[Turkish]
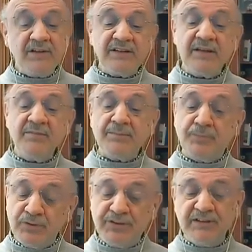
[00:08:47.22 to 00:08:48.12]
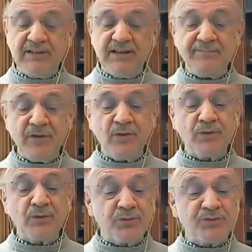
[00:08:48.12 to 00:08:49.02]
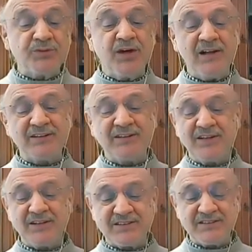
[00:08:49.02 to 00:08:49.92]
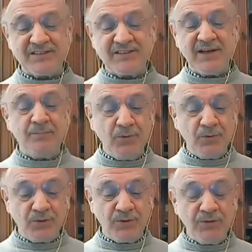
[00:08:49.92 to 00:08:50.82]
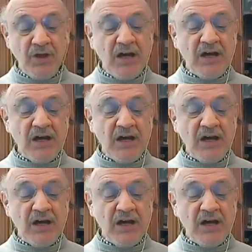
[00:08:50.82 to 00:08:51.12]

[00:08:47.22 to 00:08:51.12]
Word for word: Vladimir Putin'le Rus halkı arasında bugün